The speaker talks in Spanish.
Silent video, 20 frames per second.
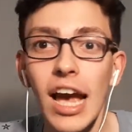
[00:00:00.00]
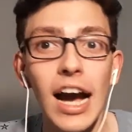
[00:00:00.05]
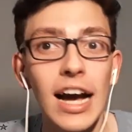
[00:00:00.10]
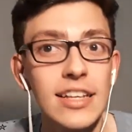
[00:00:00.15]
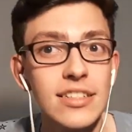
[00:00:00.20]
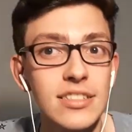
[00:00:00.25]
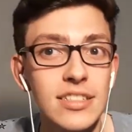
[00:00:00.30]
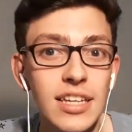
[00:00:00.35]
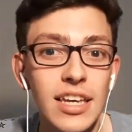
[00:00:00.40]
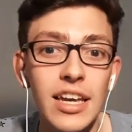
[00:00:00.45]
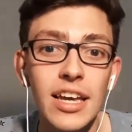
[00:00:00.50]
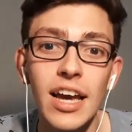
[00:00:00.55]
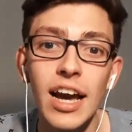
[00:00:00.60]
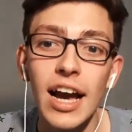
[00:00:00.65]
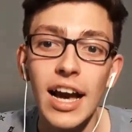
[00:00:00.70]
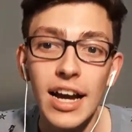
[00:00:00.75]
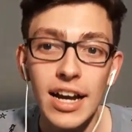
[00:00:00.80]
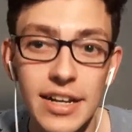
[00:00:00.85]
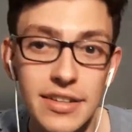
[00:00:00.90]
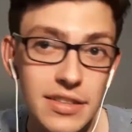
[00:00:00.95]
Así que
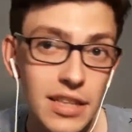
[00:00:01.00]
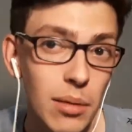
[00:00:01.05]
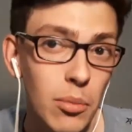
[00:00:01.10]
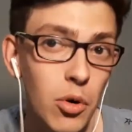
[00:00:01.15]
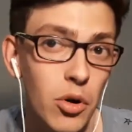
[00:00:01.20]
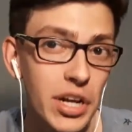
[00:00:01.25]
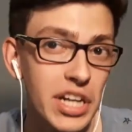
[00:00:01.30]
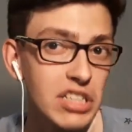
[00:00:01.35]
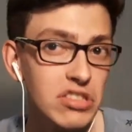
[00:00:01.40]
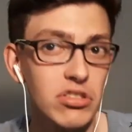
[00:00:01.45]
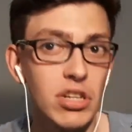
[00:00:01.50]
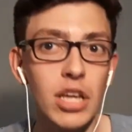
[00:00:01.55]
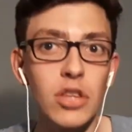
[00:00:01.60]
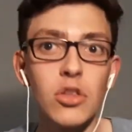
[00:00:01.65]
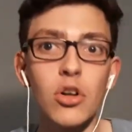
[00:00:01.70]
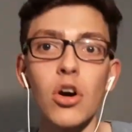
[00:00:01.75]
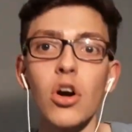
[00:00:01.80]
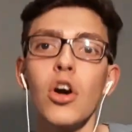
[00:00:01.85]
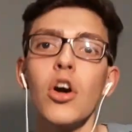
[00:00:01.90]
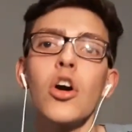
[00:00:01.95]
acá estamos
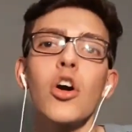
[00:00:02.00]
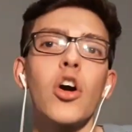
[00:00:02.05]
reaccionando.